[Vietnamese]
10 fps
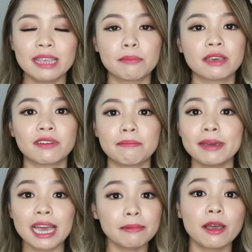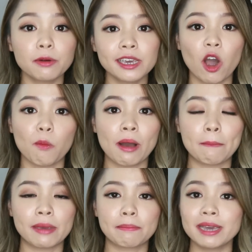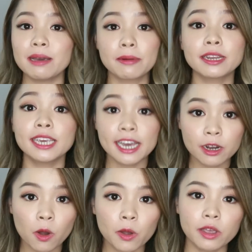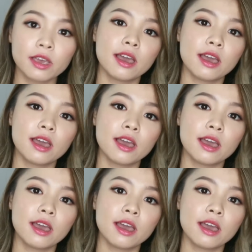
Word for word: thì mình vẫn make up theo kiểu mà mình make ở bên kia thôi